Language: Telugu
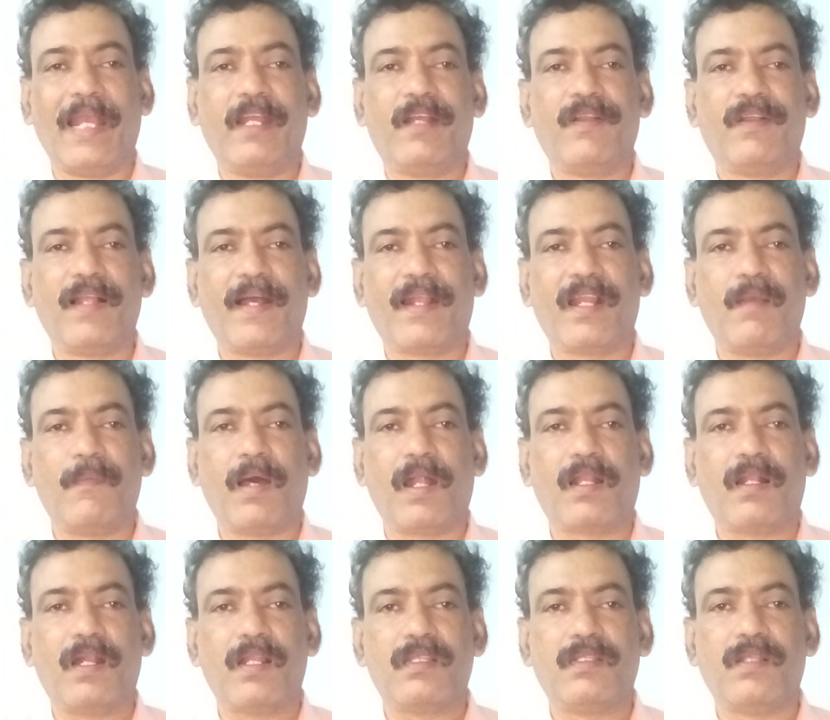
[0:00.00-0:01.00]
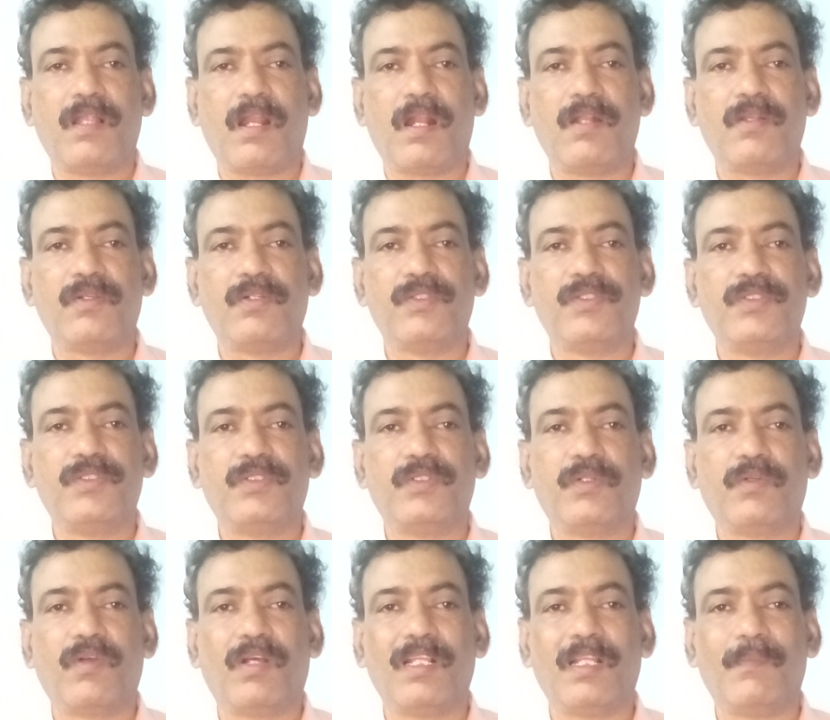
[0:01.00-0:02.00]
నాయకులాగానే మాట్లాడుతున్నారంటూ
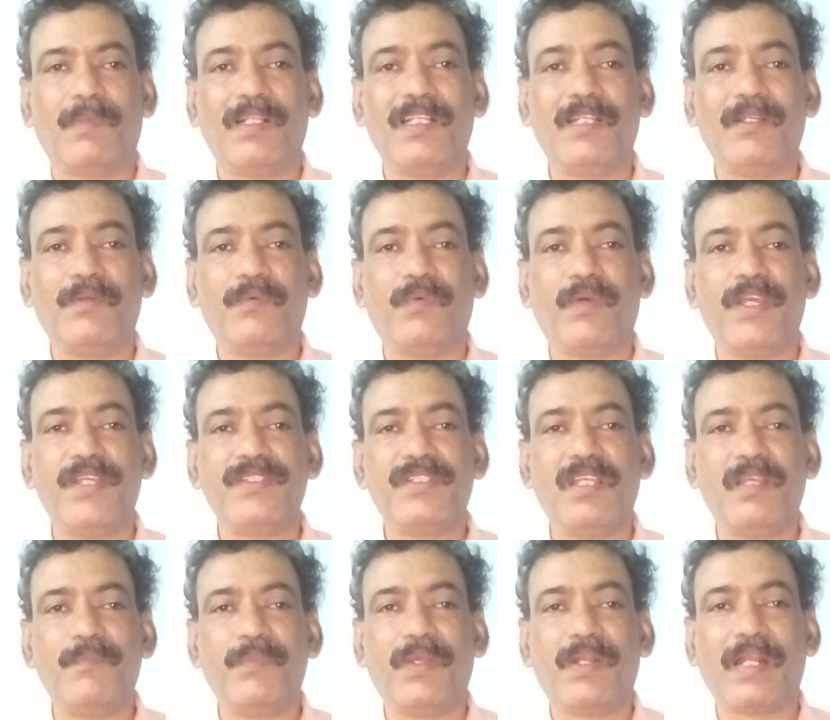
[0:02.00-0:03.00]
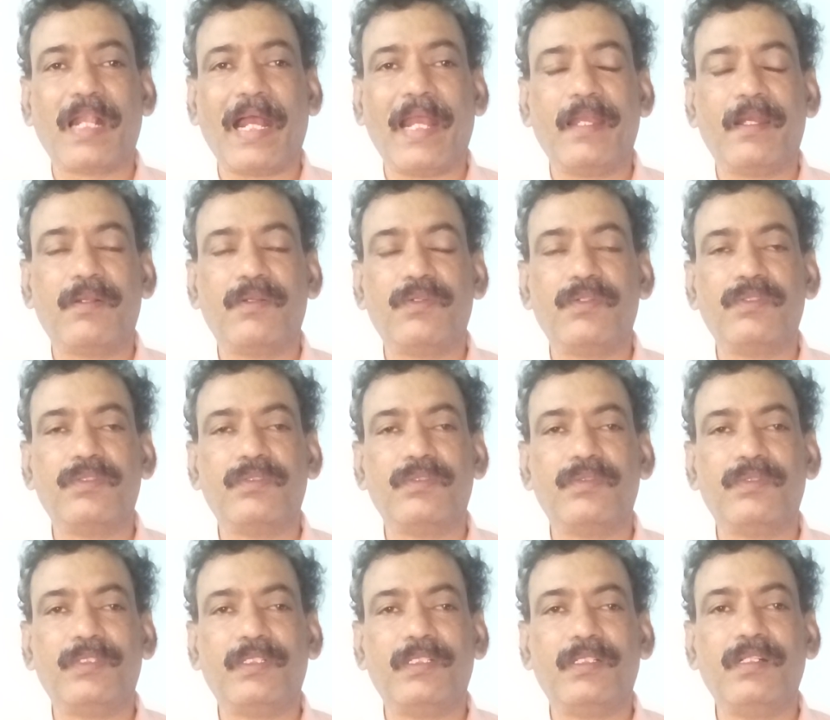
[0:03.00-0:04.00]
కొంతమంది వైసీపీ నాయకులు
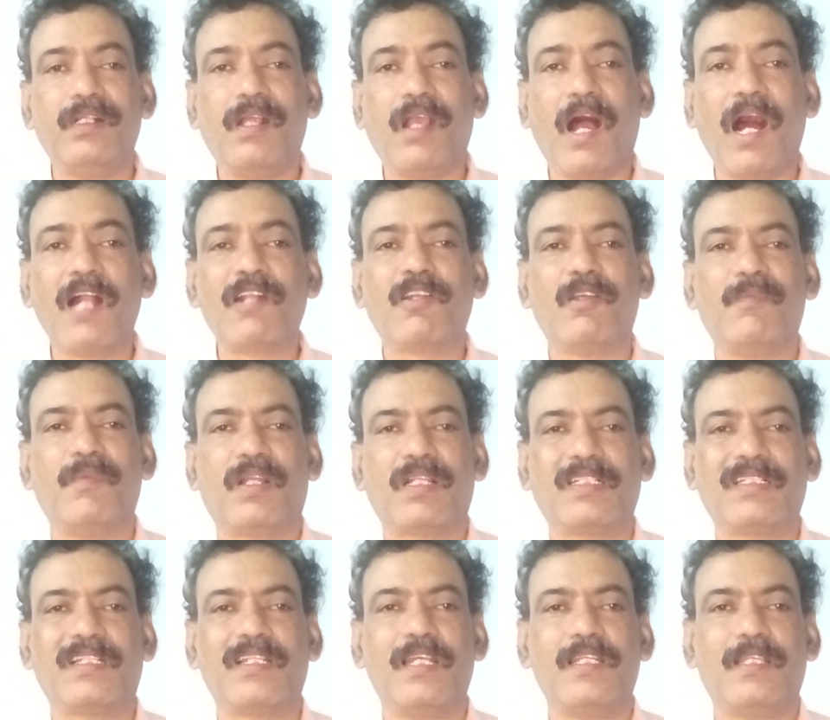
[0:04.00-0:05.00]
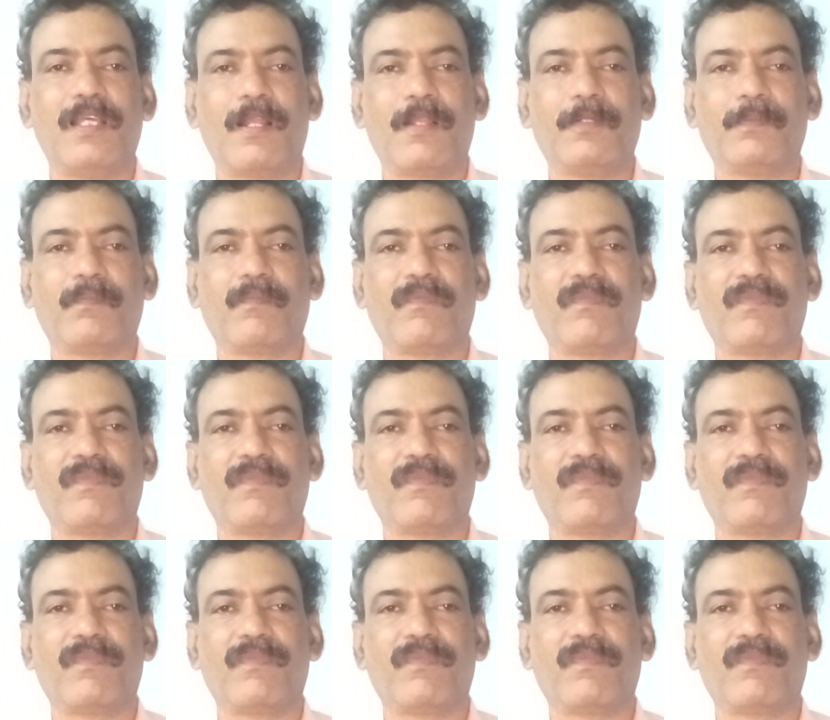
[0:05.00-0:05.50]
ఘాటు విమర్శలు చేశారు